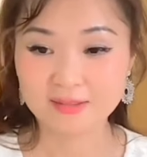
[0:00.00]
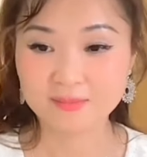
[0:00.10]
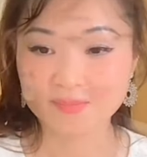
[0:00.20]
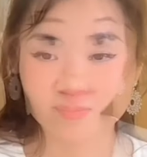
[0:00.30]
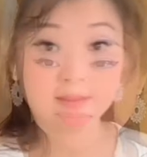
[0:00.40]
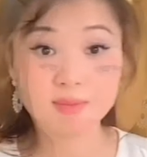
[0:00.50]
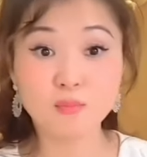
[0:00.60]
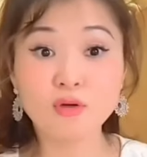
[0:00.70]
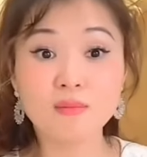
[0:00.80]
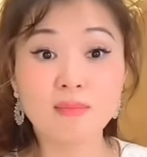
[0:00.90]
ở đây là
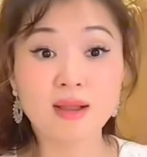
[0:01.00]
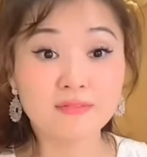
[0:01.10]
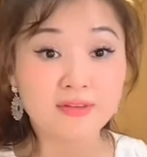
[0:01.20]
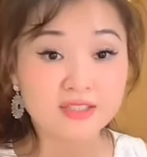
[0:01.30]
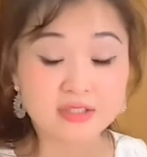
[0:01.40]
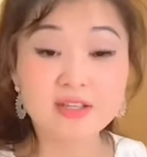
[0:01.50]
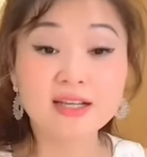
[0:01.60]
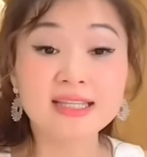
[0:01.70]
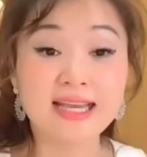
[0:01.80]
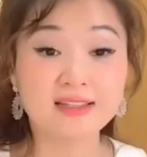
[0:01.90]
mình muốn các bạn này phát triển
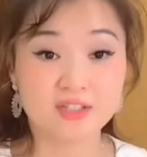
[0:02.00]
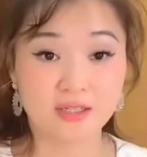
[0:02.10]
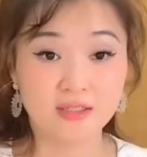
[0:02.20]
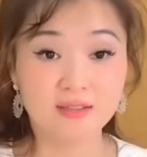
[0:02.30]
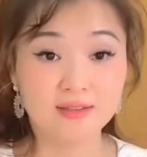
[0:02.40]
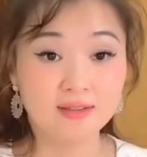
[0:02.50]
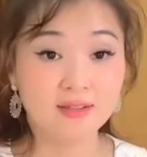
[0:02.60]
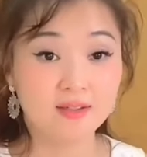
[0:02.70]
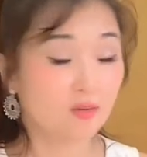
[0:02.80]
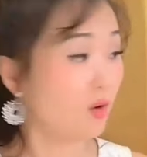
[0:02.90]
những cái giá trị
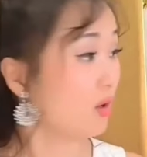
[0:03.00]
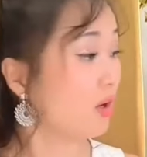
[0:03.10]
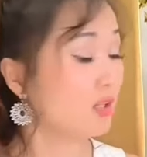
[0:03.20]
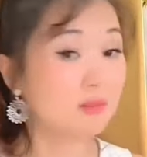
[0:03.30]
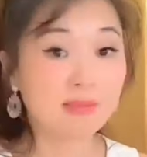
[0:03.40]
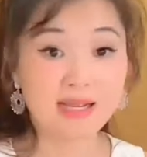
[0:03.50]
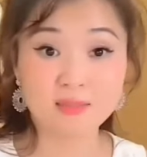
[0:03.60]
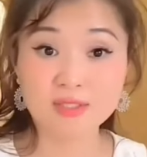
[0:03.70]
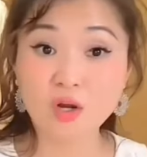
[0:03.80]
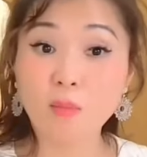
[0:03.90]
rồi có những
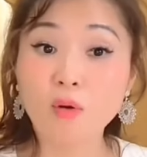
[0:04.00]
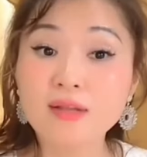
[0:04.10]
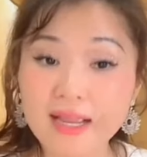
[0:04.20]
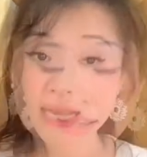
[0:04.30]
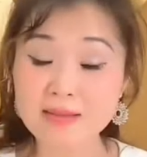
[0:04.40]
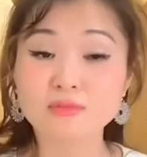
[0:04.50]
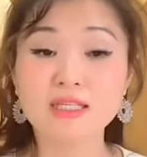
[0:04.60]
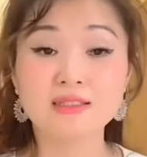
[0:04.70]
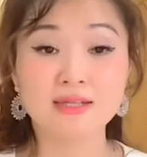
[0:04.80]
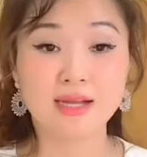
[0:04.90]
bạn thì mình cho mỗi ngày để một
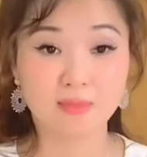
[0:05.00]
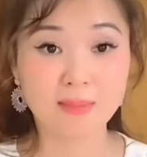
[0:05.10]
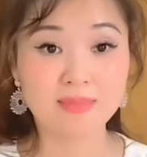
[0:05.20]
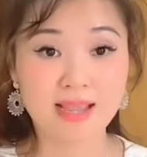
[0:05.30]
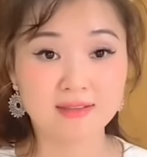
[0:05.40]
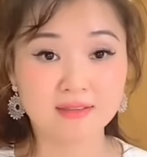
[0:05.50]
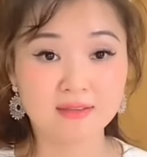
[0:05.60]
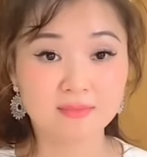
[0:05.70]
tiếng ra học âm nhạc